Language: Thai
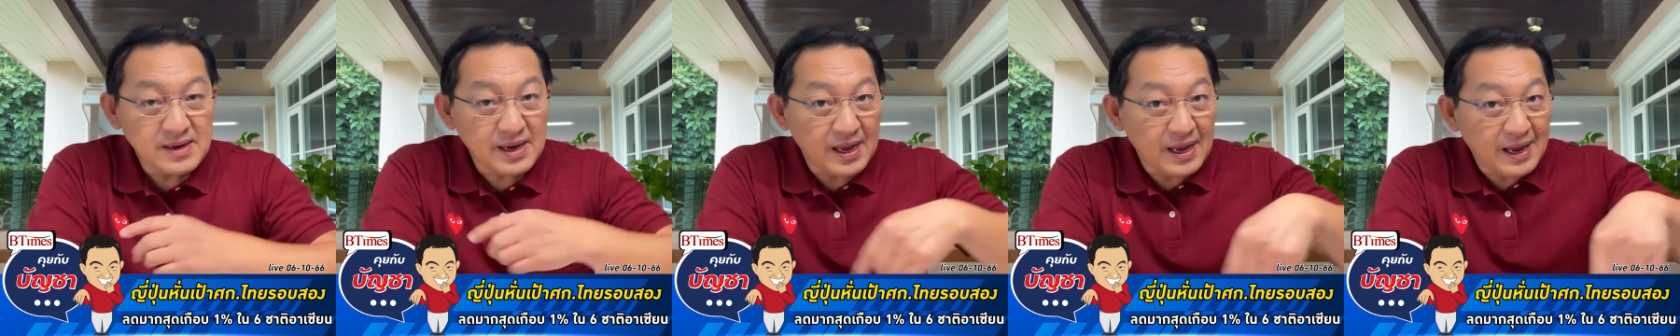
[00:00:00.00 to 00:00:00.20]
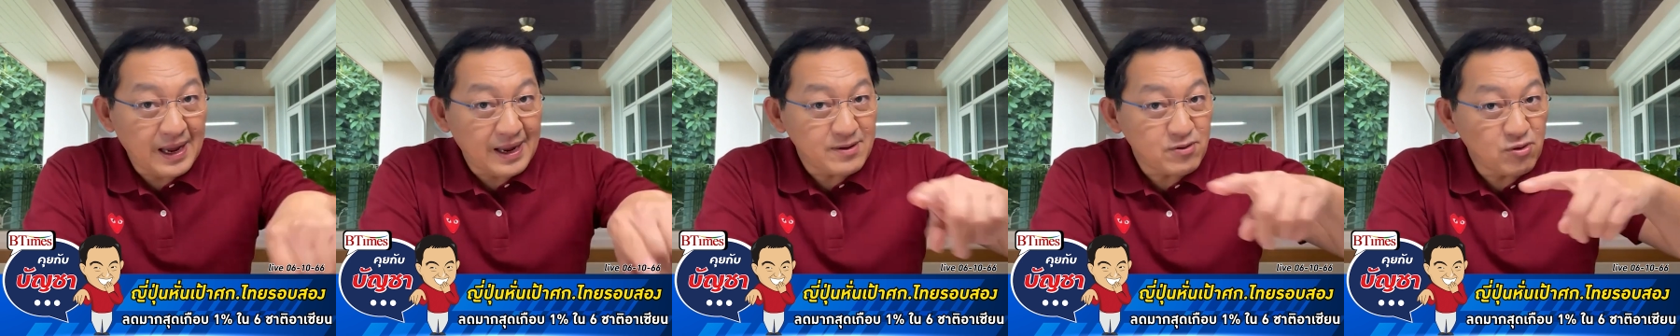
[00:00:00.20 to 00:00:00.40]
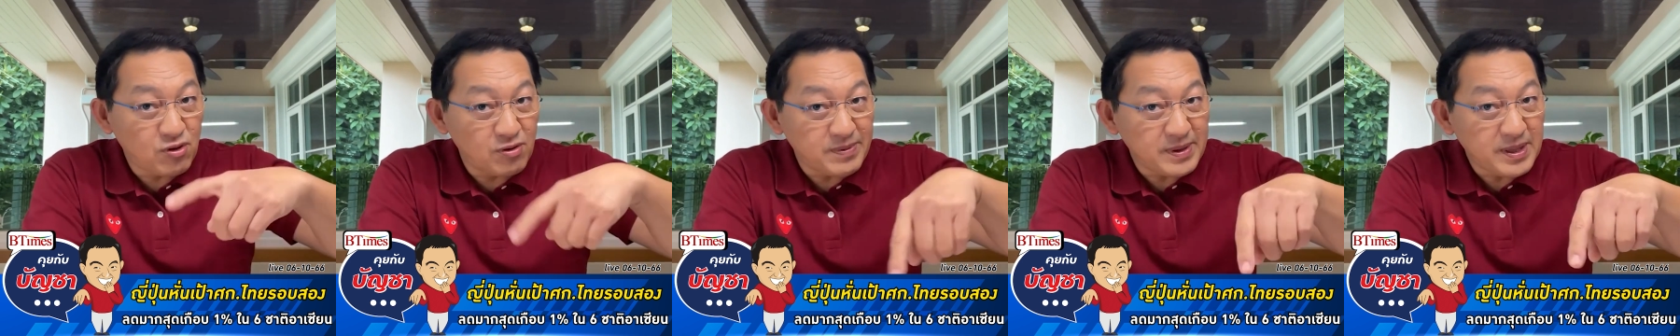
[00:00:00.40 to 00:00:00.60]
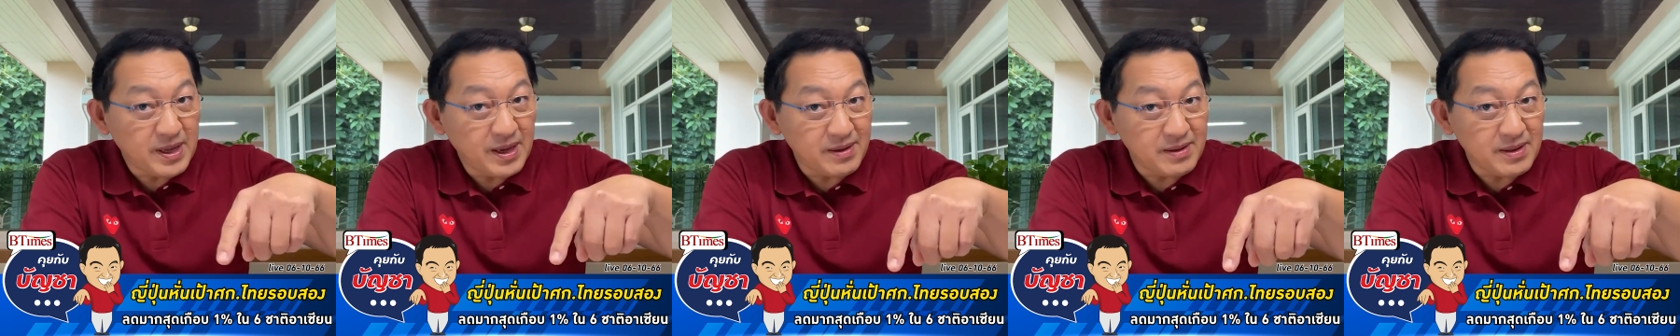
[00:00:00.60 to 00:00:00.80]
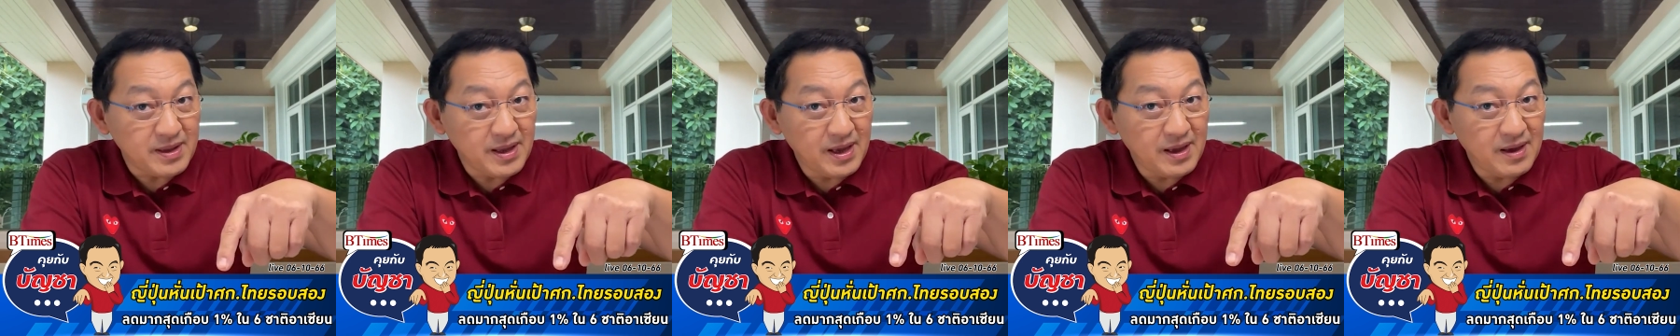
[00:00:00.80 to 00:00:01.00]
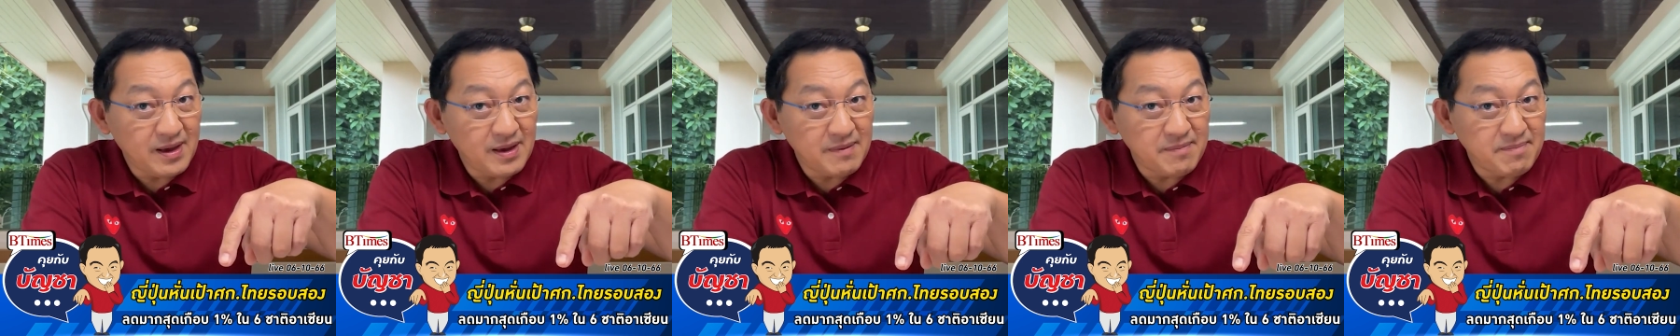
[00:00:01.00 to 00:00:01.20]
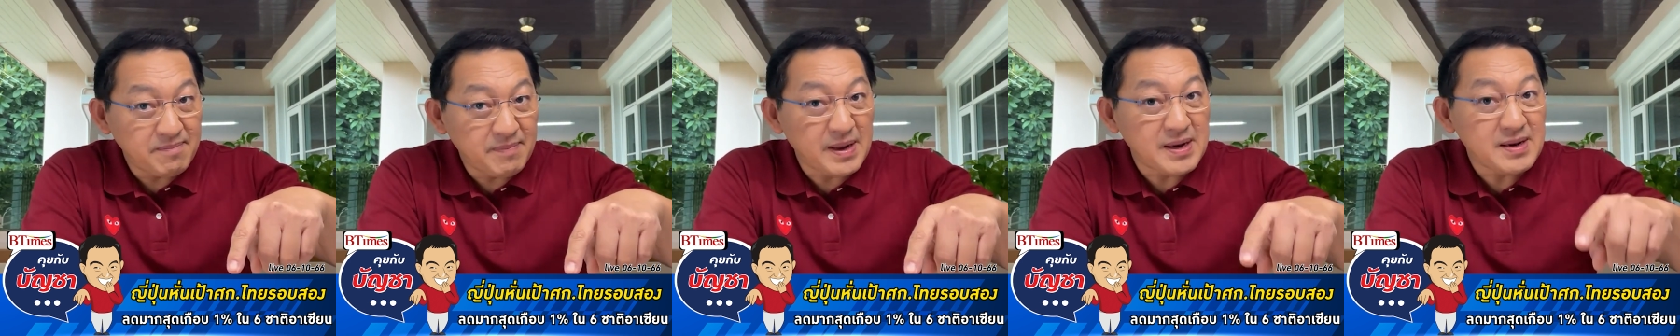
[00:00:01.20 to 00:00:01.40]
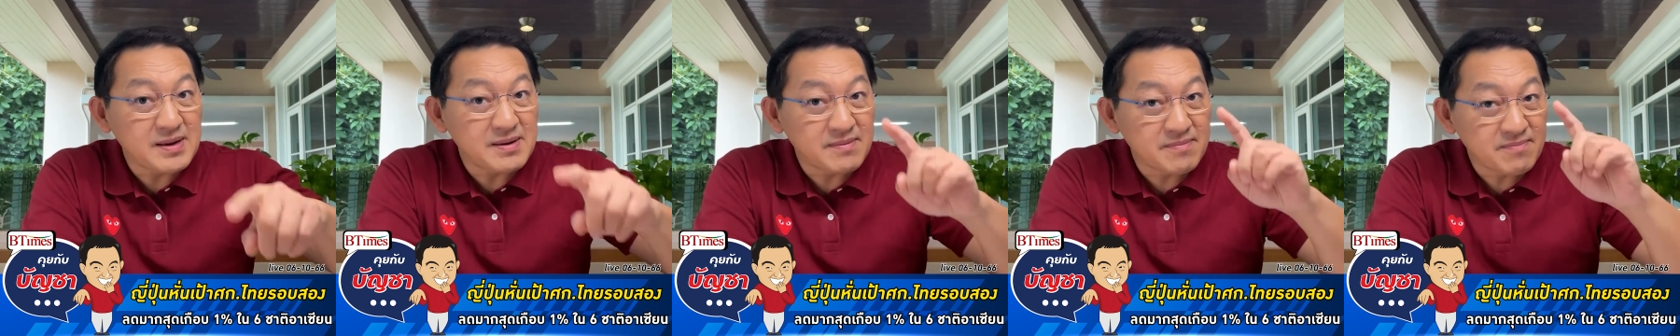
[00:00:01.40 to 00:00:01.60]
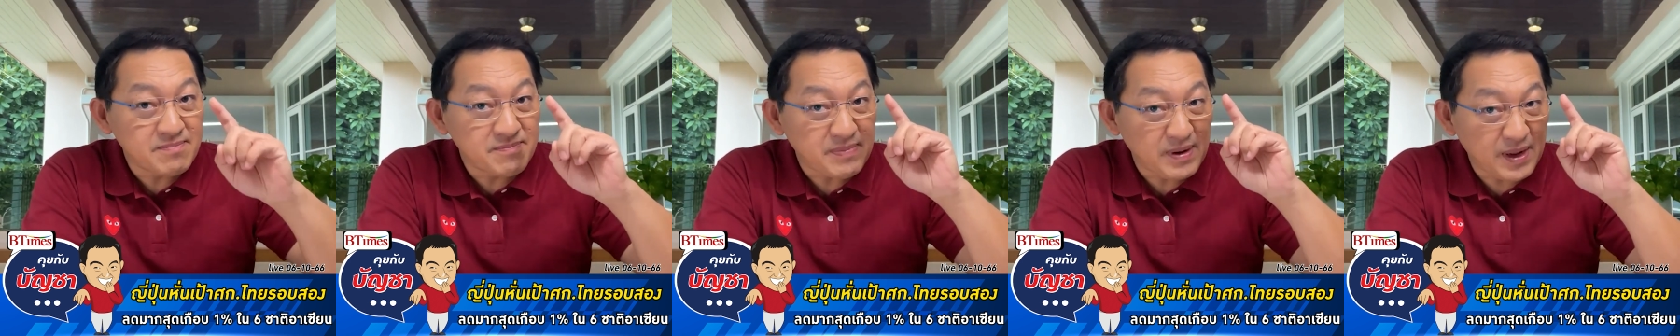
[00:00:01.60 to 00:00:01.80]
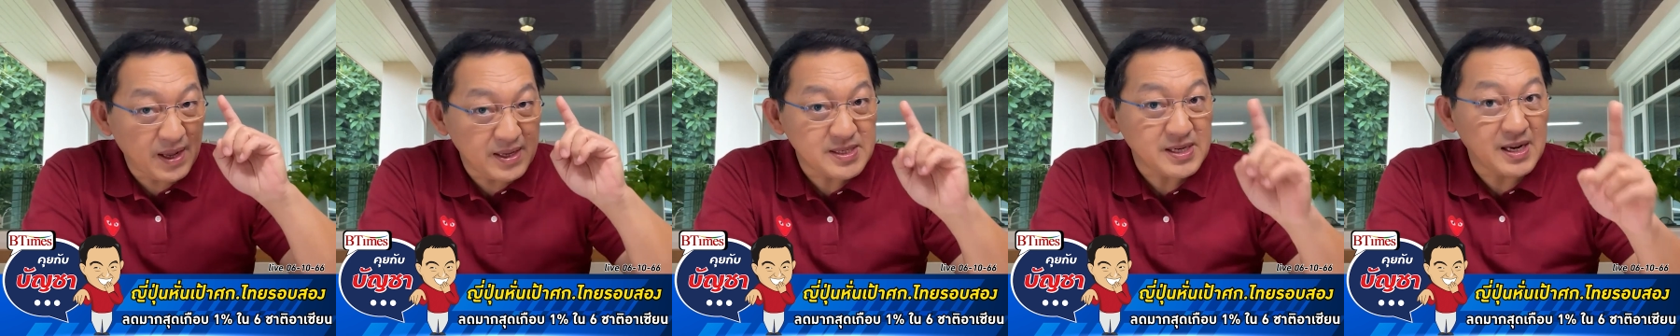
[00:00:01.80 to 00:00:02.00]
ใน5หประเทศนี้เป็น
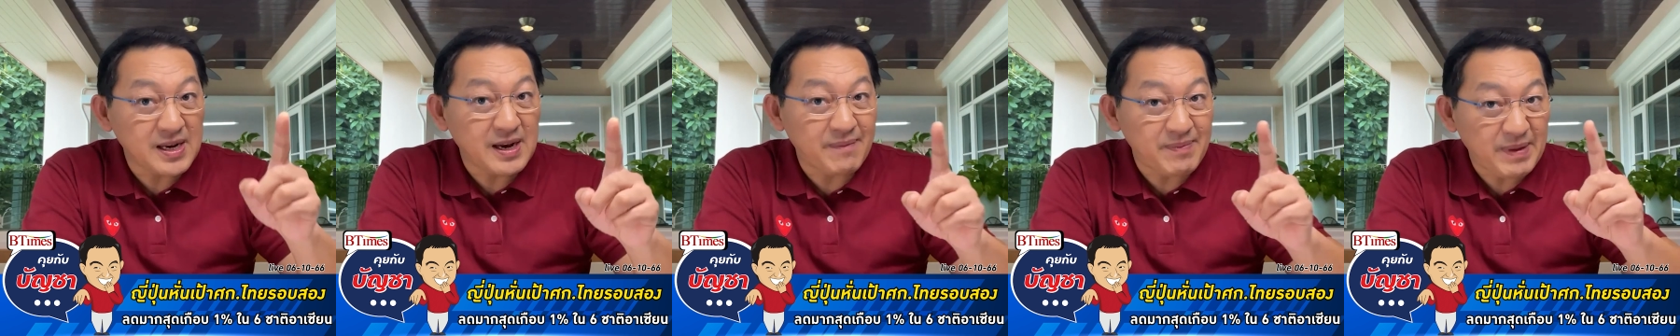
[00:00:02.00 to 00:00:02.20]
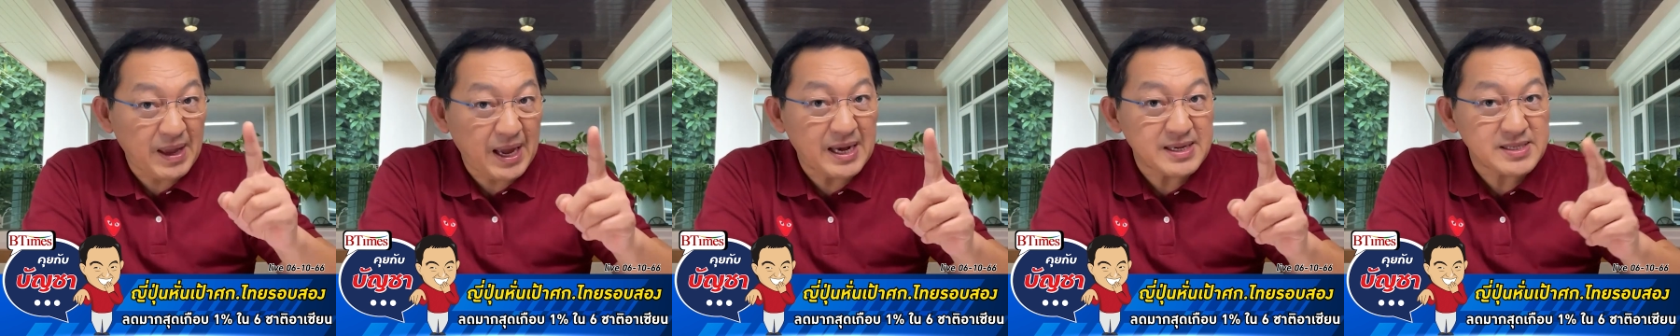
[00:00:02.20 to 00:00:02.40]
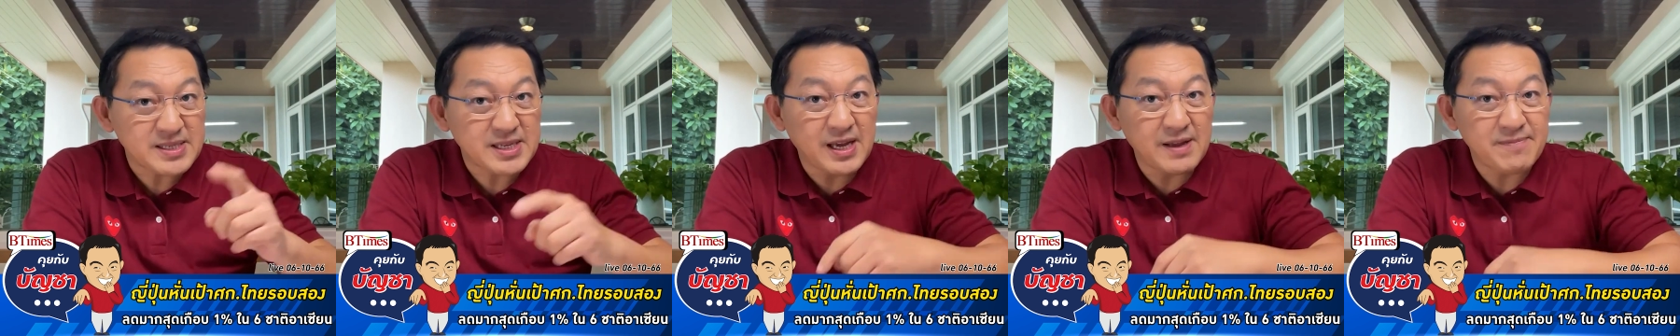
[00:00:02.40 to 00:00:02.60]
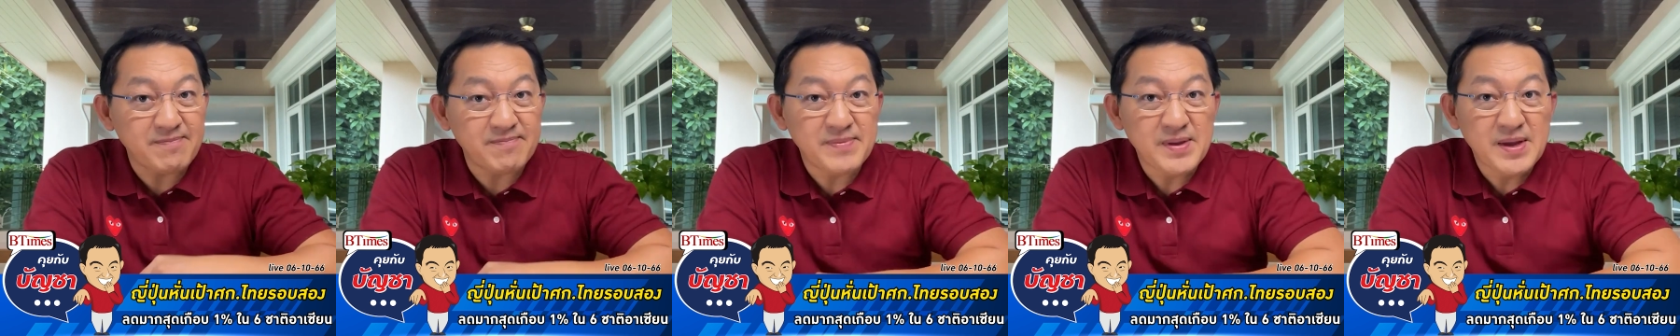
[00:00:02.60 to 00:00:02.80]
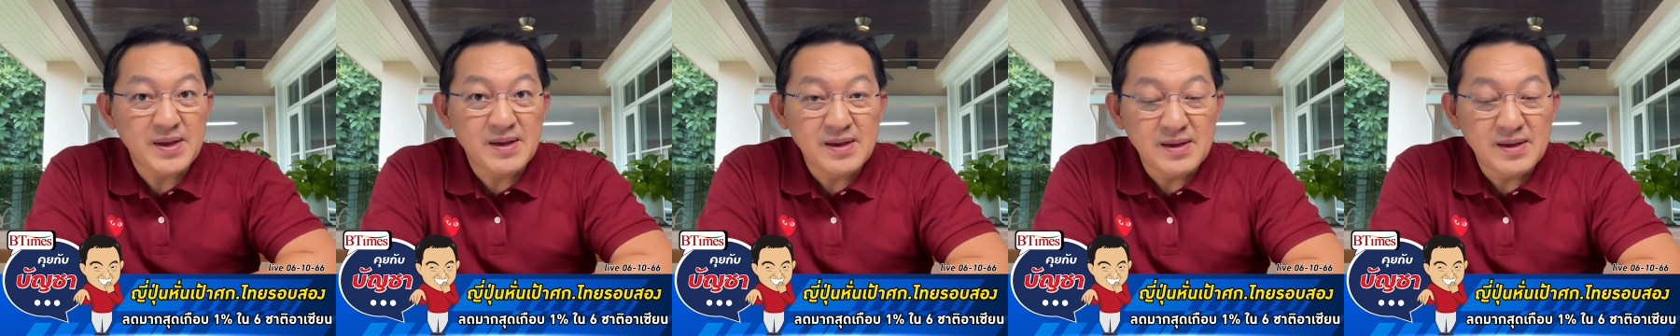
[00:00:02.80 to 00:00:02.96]
ประเทศชั้นนาในอาเซียน